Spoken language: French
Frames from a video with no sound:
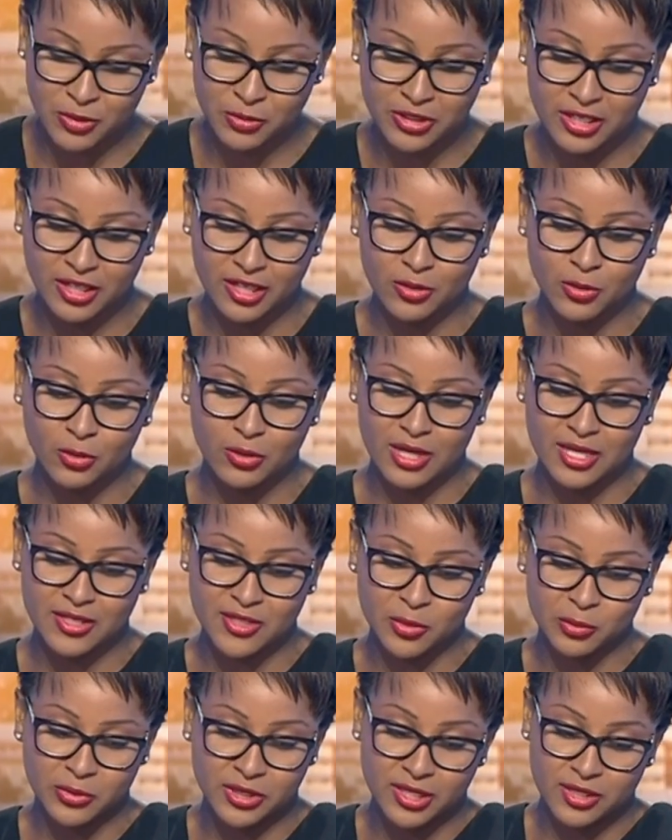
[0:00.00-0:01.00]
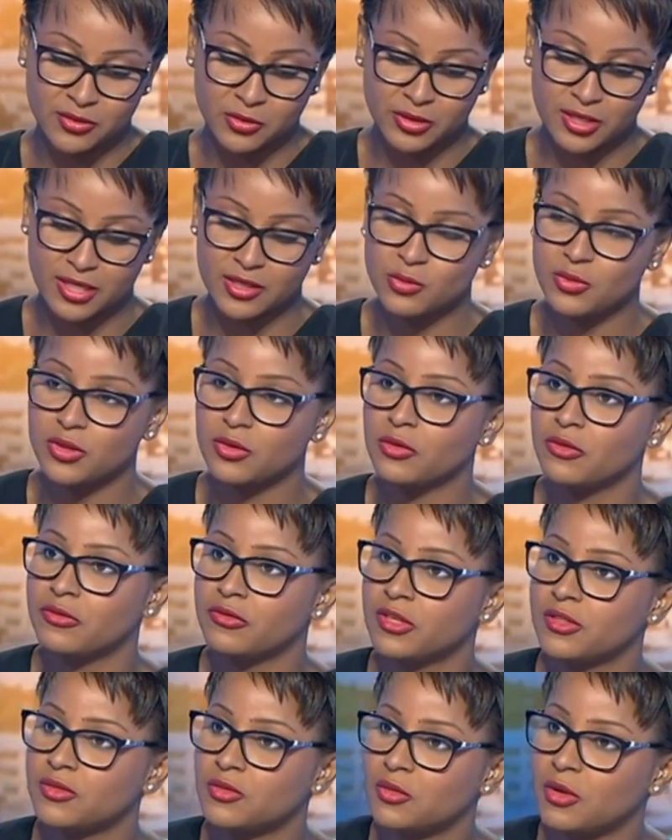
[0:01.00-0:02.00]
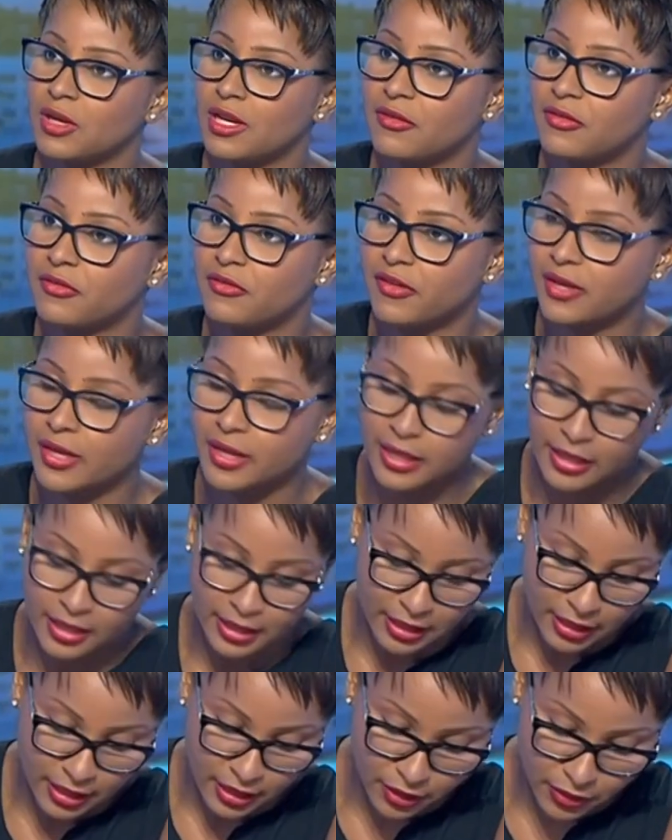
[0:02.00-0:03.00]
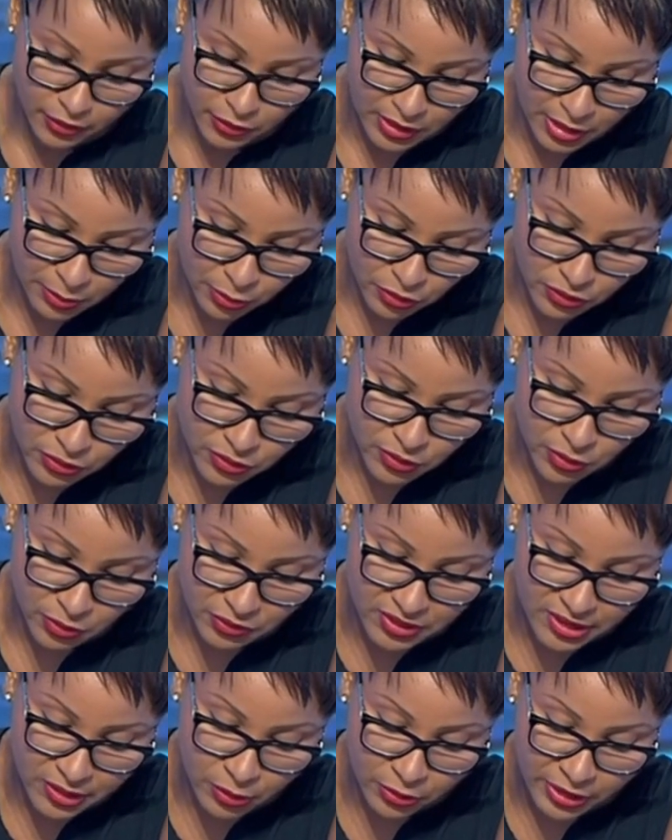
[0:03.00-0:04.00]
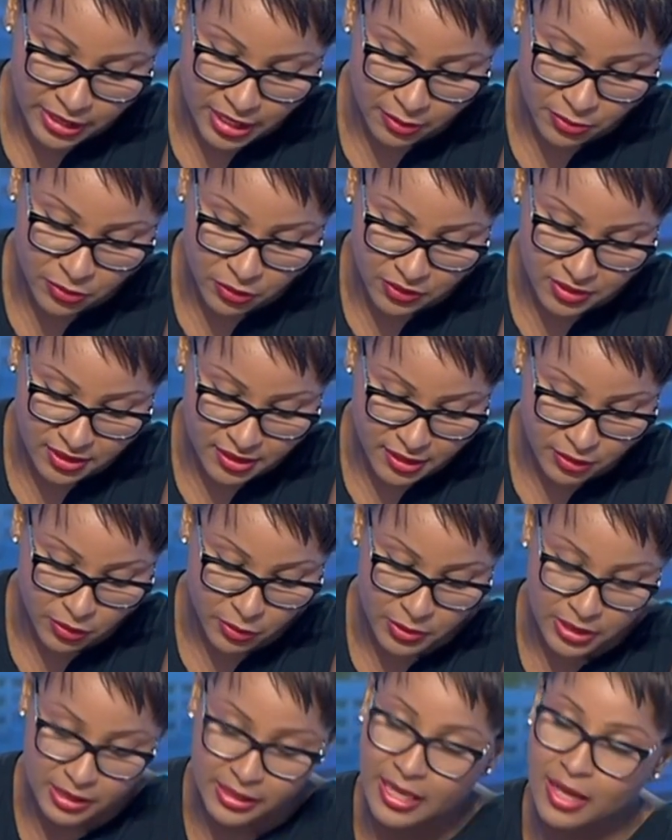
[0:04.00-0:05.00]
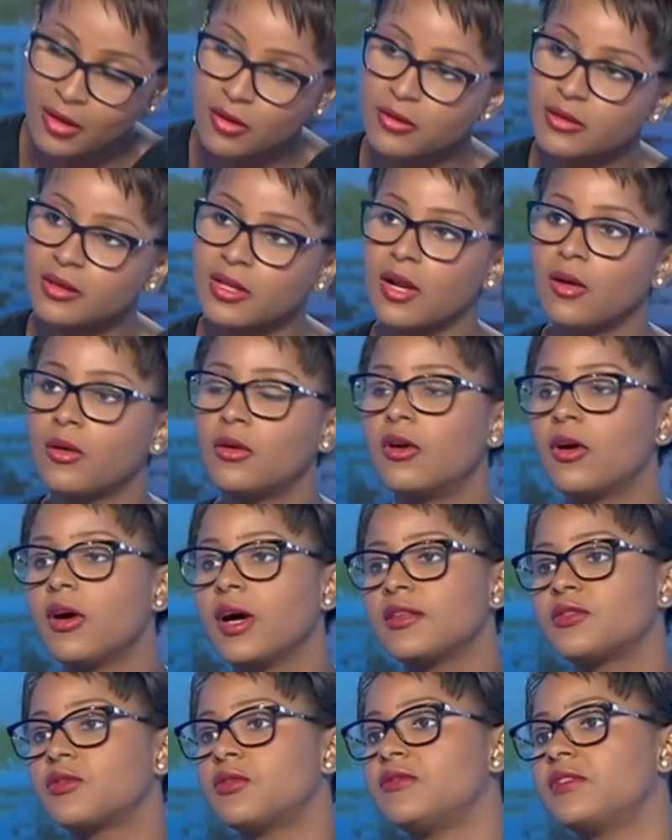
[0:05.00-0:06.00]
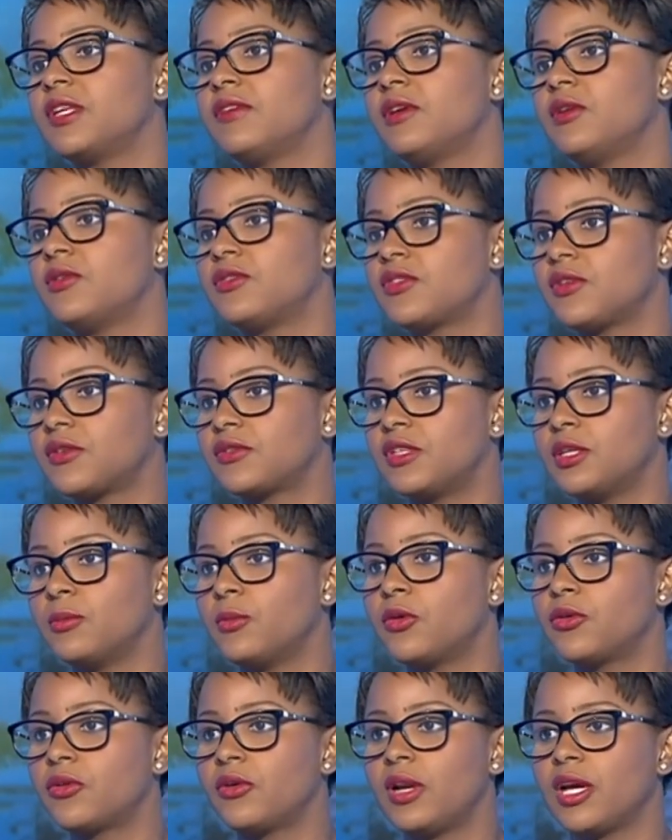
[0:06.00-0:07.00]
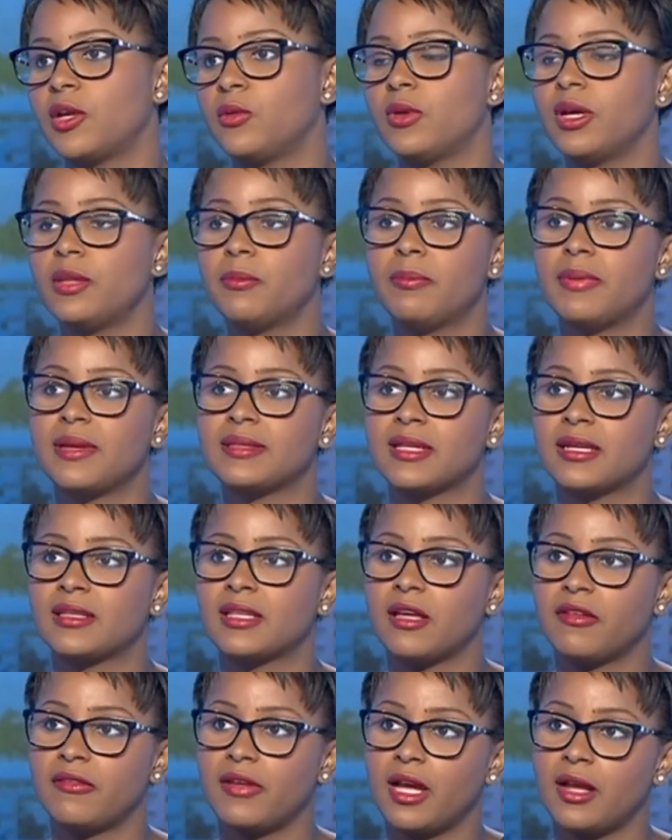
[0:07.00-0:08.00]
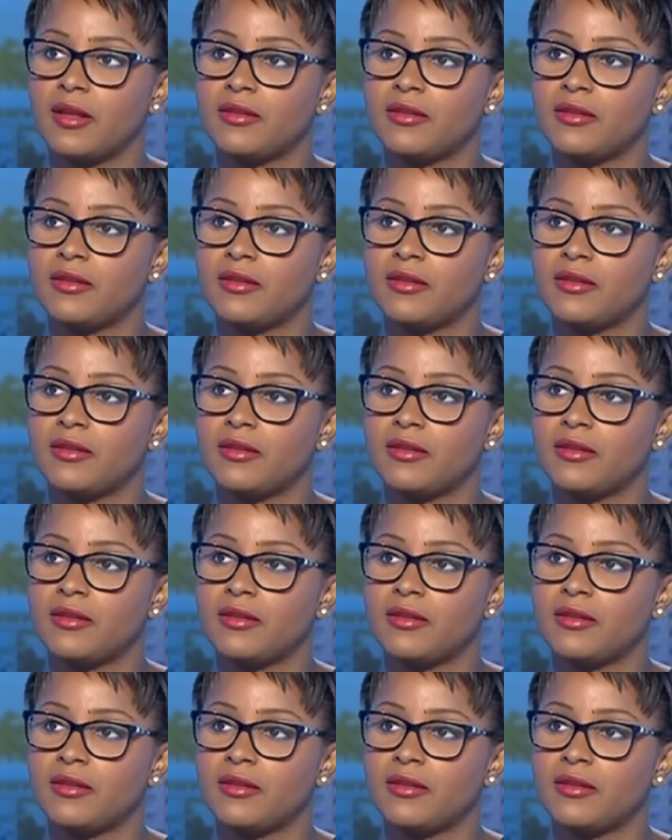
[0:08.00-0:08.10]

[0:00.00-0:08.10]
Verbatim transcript: au créneau à l'Assemblée nationale suite au vote sur la fin euh, de la production d'hydrocarbures d'ici 2040. Là encore, est-ce que vous avez le sentiment que la Guyane passe à travers